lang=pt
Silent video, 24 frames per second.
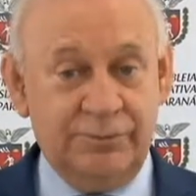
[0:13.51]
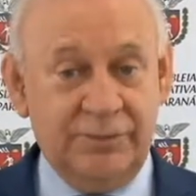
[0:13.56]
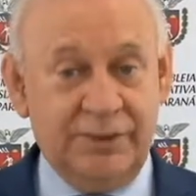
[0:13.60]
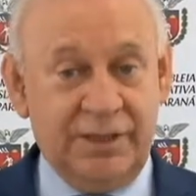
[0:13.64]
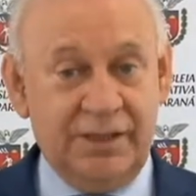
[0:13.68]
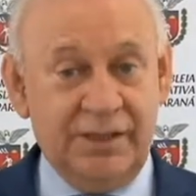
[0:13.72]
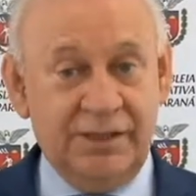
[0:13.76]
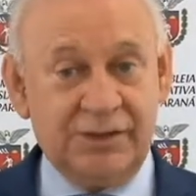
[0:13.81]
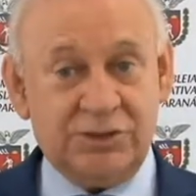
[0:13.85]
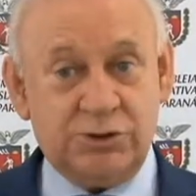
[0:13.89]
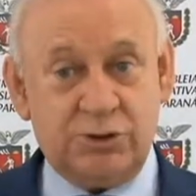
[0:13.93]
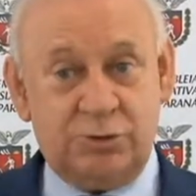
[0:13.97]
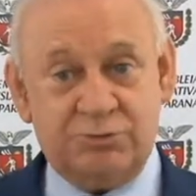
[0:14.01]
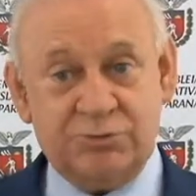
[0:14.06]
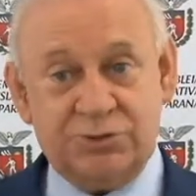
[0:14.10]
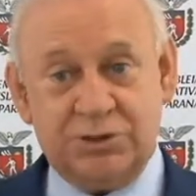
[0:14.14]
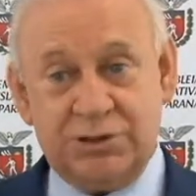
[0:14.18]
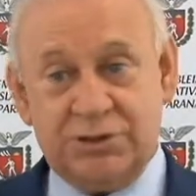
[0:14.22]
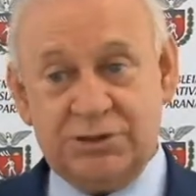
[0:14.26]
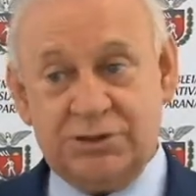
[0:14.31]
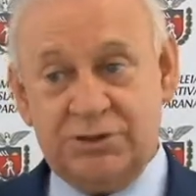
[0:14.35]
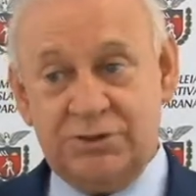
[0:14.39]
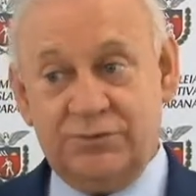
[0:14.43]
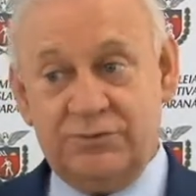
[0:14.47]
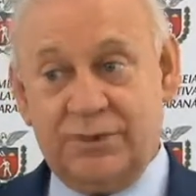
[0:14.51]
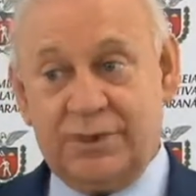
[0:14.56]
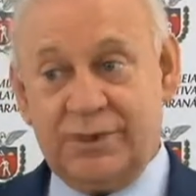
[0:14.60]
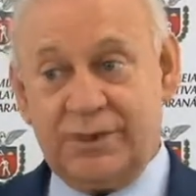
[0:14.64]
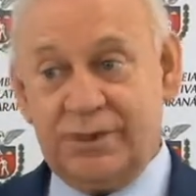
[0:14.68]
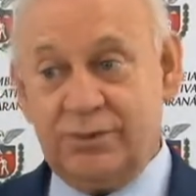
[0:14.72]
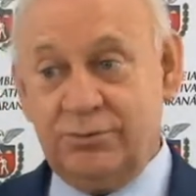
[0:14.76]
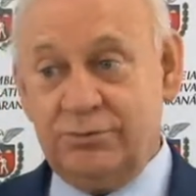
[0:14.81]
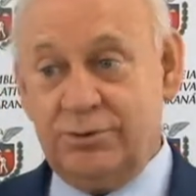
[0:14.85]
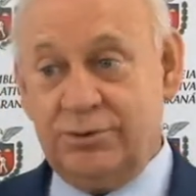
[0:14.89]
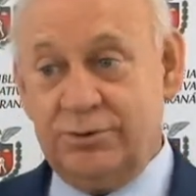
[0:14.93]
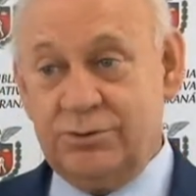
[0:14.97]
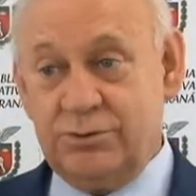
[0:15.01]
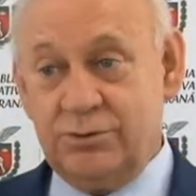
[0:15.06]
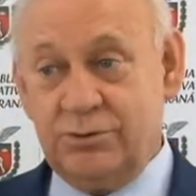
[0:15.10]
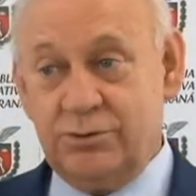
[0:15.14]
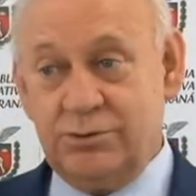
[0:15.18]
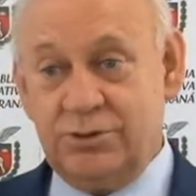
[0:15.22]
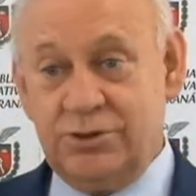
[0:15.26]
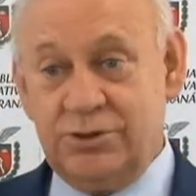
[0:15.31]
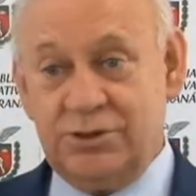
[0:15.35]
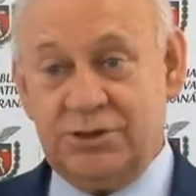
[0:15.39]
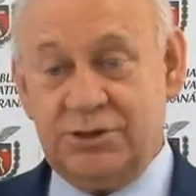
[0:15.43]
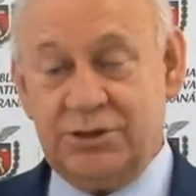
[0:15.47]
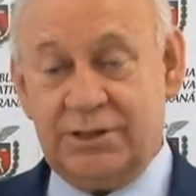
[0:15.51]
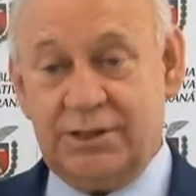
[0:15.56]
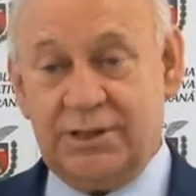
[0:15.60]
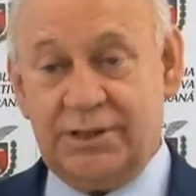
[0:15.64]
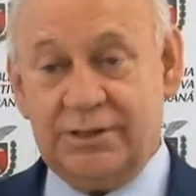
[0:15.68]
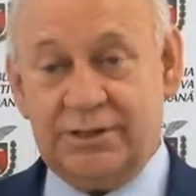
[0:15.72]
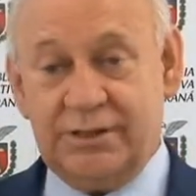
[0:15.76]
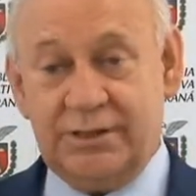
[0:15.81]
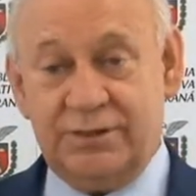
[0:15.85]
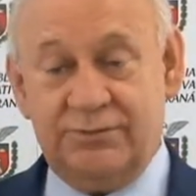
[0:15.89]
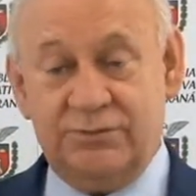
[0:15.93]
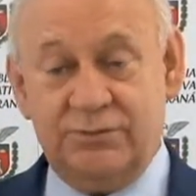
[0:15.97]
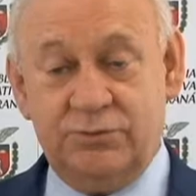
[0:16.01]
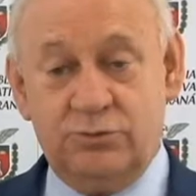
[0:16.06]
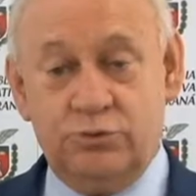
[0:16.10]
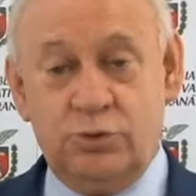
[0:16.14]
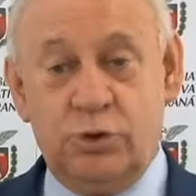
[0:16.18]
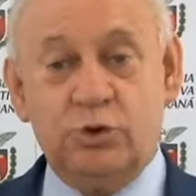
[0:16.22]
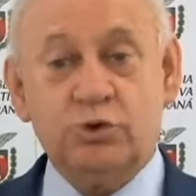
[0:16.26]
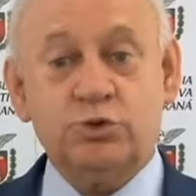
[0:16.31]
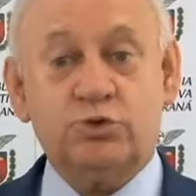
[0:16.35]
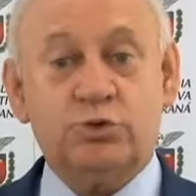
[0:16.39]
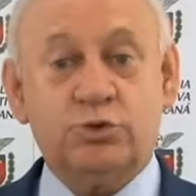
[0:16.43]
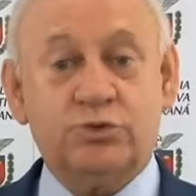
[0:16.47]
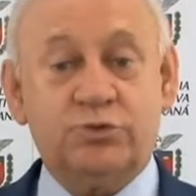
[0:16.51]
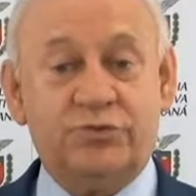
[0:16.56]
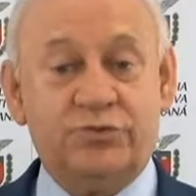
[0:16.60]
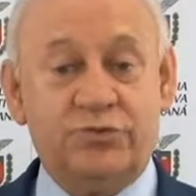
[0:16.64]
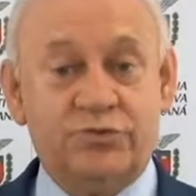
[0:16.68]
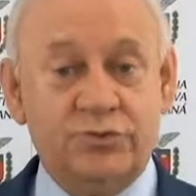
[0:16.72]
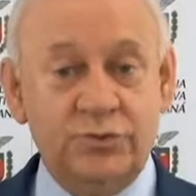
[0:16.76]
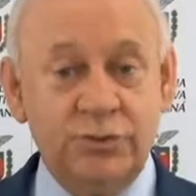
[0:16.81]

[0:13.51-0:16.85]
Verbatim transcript: Esse é o objetivo. A reunião de hoje ela teve um outro